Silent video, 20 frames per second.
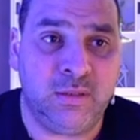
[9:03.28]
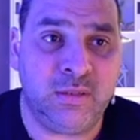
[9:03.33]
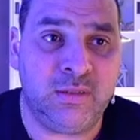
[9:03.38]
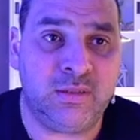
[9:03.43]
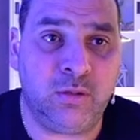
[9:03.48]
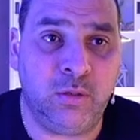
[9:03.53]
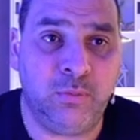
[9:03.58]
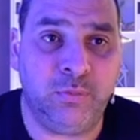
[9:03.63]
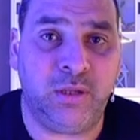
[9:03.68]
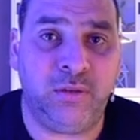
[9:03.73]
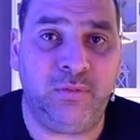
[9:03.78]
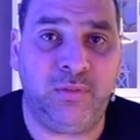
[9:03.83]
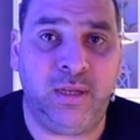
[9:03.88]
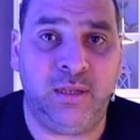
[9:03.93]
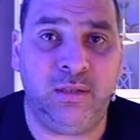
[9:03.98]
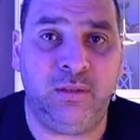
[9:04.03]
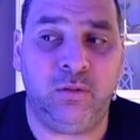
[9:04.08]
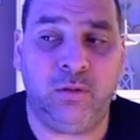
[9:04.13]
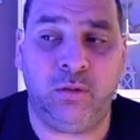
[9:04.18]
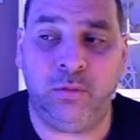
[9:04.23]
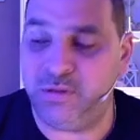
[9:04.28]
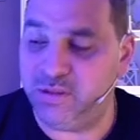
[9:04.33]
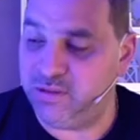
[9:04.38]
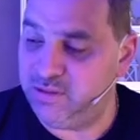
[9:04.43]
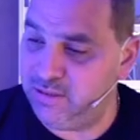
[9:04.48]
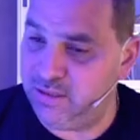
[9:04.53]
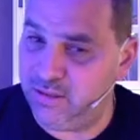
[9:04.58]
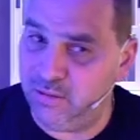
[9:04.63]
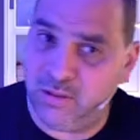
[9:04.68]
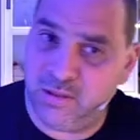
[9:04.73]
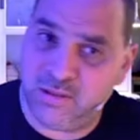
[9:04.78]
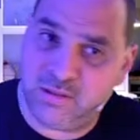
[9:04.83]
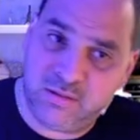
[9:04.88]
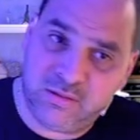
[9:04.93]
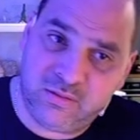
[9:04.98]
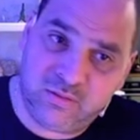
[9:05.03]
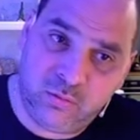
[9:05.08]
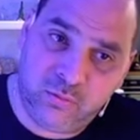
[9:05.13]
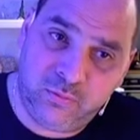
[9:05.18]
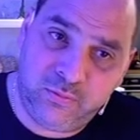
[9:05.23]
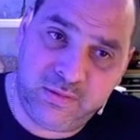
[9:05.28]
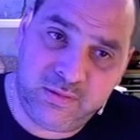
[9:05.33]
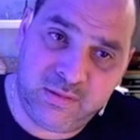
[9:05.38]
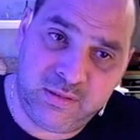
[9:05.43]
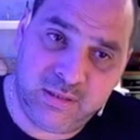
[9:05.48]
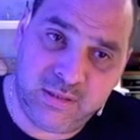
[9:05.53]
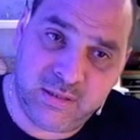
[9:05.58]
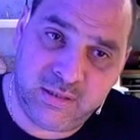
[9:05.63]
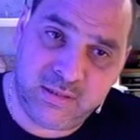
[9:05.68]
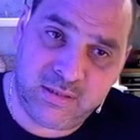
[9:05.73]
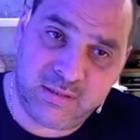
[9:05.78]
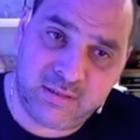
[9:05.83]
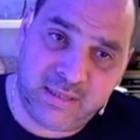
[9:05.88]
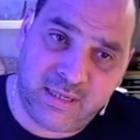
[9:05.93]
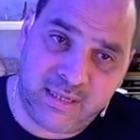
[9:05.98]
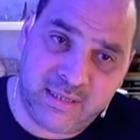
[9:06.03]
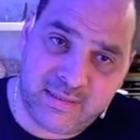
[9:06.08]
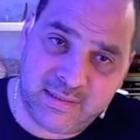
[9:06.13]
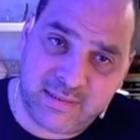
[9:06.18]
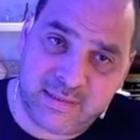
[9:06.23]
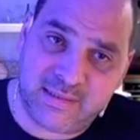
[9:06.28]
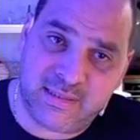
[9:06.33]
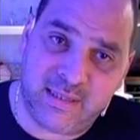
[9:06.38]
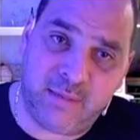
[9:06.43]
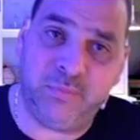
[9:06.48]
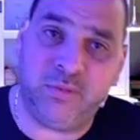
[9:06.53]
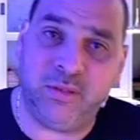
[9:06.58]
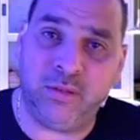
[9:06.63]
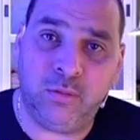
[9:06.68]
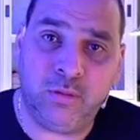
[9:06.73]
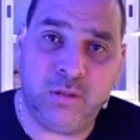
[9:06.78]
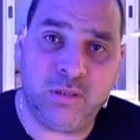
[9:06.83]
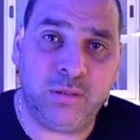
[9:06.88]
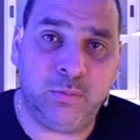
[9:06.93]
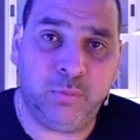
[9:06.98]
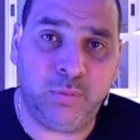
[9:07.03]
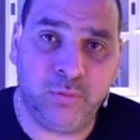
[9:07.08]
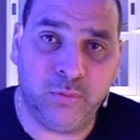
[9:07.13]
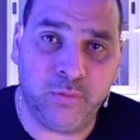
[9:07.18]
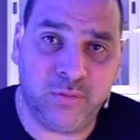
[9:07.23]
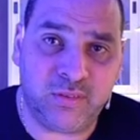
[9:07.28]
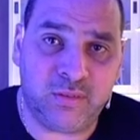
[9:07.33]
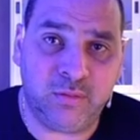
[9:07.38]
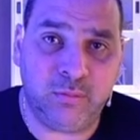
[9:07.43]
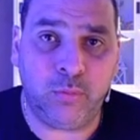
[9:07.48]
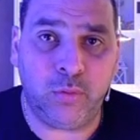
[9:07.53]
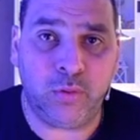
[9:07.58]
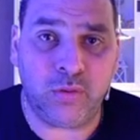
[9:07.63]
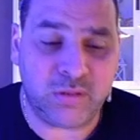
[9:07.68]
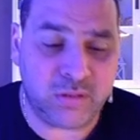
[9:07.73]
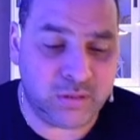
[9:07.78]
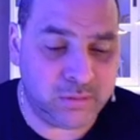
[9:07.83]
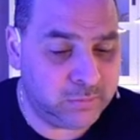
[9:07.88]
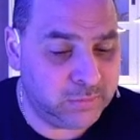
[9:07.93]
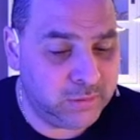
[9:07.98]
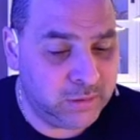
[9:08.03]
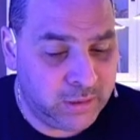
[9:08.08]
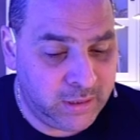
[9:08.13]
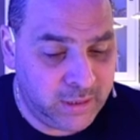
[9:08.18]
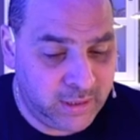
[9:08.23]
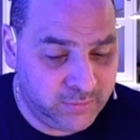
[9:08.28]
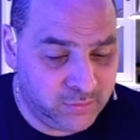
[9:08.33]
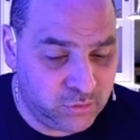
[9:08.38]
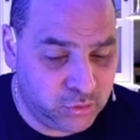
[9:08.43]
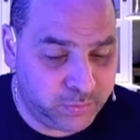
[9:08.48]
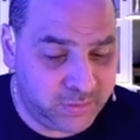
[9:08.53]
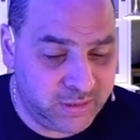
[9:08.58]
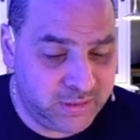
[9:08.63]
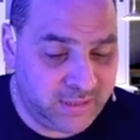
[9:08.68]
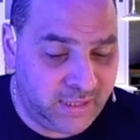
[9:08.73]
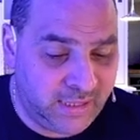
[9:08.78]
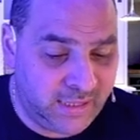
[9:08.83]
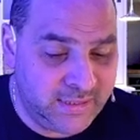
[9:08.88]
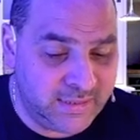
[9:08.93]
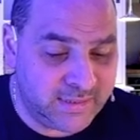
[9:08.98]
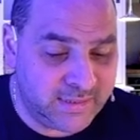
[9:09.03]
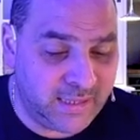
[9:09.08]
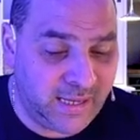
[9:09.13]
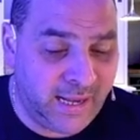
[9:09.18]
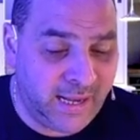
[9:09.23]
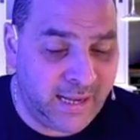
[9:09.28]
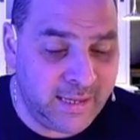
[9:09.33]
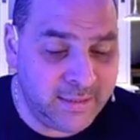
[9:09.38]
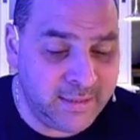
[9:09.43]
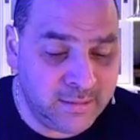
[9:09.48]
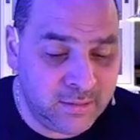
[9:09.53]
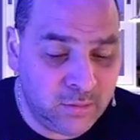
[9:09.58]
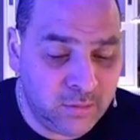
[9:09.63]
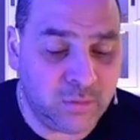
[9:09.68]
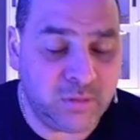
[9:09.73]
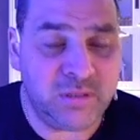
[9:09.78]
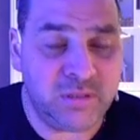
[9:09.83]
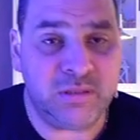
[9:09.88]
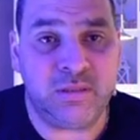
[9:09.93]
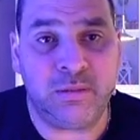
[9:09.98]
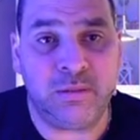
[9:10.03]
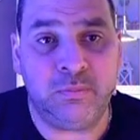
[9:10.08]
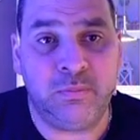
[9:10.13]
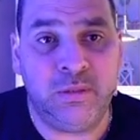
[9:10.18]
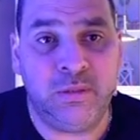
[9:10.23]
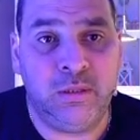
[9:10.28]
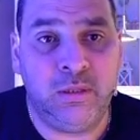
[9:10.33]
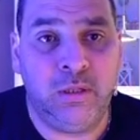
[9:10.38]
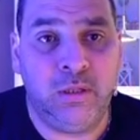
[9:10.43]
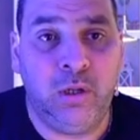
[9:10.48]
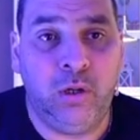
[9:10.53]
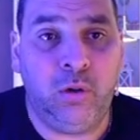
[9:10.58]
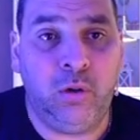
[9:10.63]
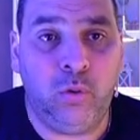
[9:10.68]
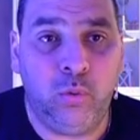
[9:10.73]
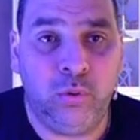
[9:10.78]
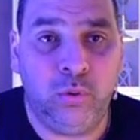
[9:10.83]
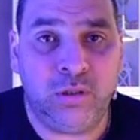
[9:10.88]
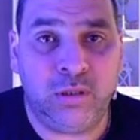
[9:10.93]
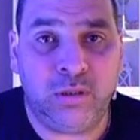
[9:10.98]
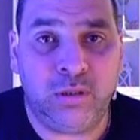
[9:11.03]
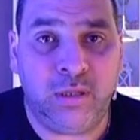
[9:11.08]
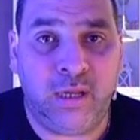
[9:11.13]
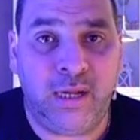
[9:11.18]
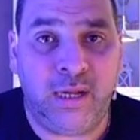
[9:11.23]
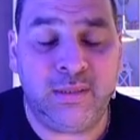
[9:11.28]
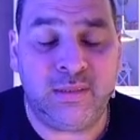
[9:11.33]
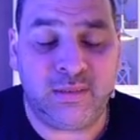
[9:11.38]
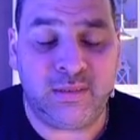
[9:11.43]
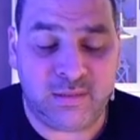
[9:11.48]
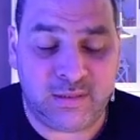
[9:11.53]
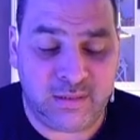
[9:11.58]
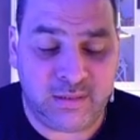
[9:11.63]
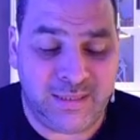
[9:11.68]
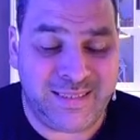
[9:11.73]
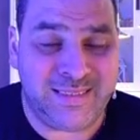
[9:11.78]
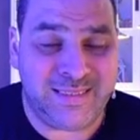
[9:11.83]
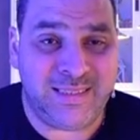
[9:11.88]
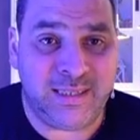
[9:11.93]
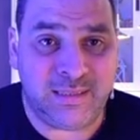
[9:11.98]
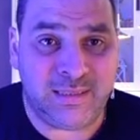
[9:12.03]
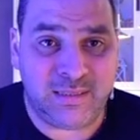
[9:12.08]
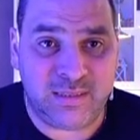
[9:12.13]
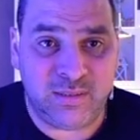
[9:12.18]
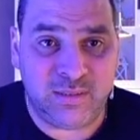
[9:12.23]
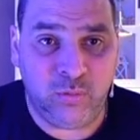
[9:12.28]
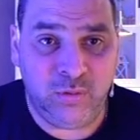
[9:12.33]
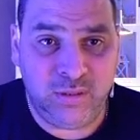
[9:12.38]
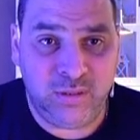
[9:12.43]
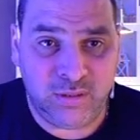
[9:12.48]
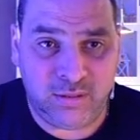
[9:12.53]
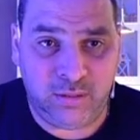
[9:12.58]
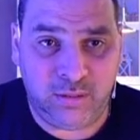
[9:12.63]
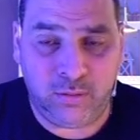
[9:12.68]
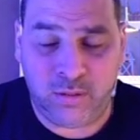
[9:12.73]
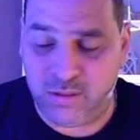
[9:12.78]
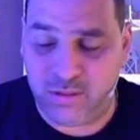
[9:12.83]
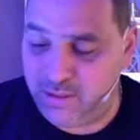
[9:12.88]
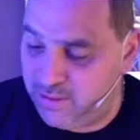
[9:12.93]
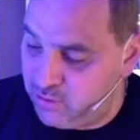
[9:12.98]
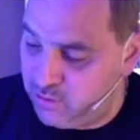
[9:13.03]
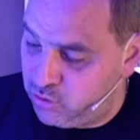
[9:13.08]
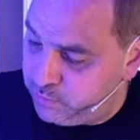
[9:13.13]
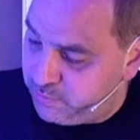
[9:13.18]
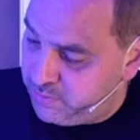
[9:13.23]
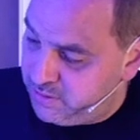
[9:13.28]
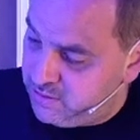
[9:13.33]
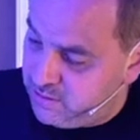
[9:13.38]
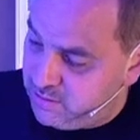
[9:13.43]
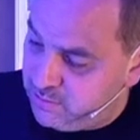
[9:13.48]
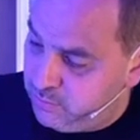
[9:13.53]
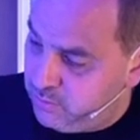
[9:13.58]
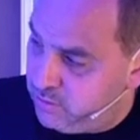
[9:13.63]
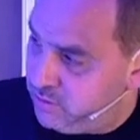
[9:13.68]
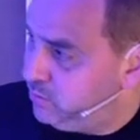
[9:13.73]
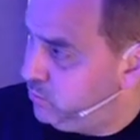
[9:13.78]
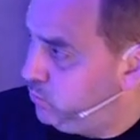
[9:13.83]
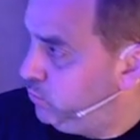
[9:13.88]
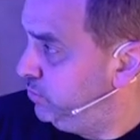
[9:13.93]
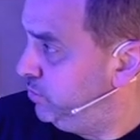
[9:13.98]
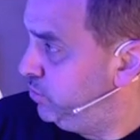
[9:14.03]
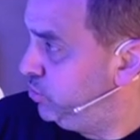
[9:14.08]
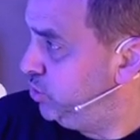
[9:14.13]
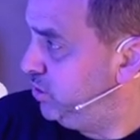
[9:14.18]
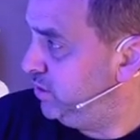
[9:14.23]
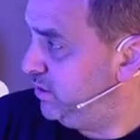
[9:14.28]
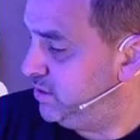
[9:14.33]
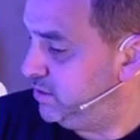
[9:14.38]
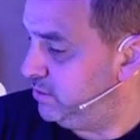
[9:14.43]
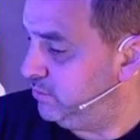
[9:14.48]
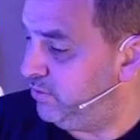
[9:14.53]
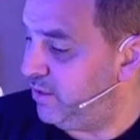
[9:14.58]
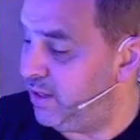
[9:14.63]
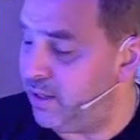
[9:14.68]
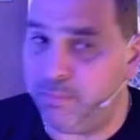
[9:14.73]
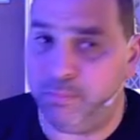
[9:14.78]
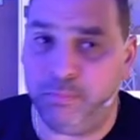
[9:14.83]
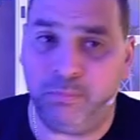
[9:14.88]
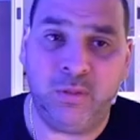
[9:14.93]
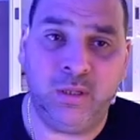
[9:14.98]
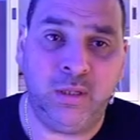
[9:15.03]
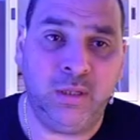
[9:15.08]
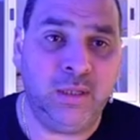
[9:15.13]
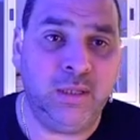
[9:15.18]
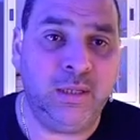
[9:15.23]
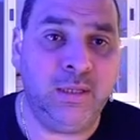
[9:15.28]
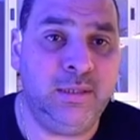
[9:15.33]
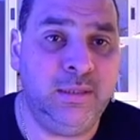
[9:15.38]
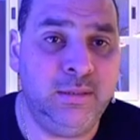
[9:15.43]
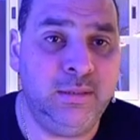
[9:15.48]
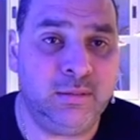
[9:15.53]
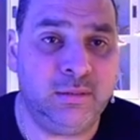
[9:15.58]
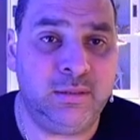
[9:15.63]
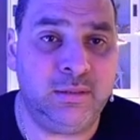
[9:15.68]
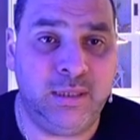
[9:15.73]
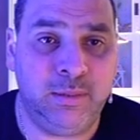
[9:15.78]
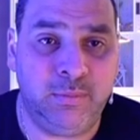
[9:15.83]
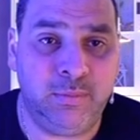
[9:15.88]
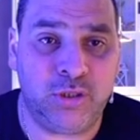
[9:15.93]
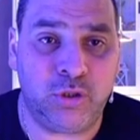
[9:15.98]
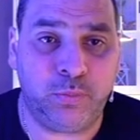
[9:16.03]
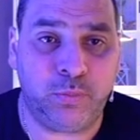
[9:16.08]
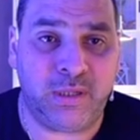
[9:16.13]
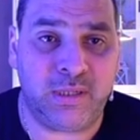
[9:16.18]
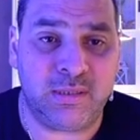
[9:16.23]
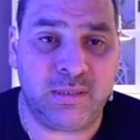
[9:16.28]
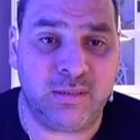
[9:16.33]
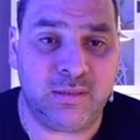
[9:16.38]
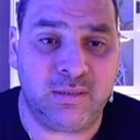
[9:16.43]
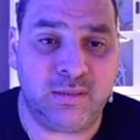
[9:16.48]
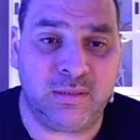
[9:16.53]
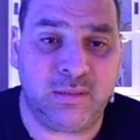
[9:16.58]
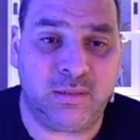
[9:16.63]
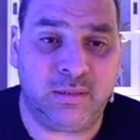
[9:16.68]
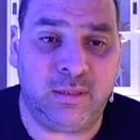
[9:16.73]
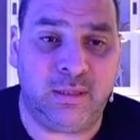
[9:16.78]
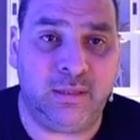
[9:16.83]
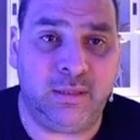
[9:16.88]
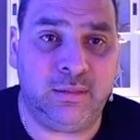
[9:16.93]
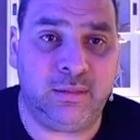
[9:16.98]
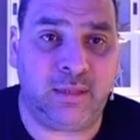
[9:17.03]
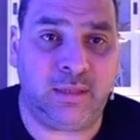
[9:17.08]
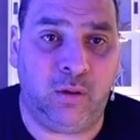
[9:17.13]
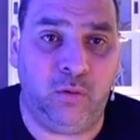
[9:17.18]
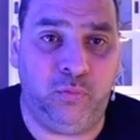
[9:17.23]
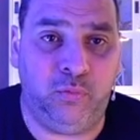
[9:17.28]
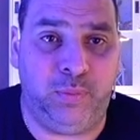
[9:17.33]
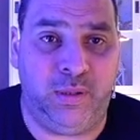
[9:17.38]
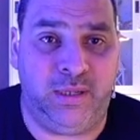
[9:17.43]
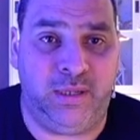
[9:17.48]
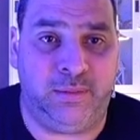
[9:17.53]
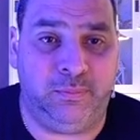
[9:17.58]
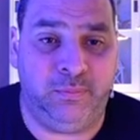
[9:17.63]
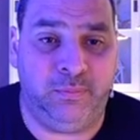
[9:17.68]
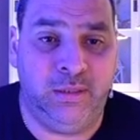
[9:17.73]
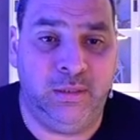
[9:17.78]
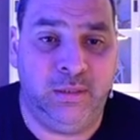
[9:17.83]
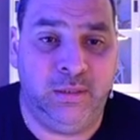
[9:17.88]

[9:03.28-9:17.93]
Das kommt darauf an, ob ich die Leuchte, so wie sie hier ist, als gesamte Leuchte benutzen möchte, also sprich als eine Leuchte, oder als sektionierte Leuchte, also sprich ich möchte unterschiedliche Farben hier dementsprechend draufpacken.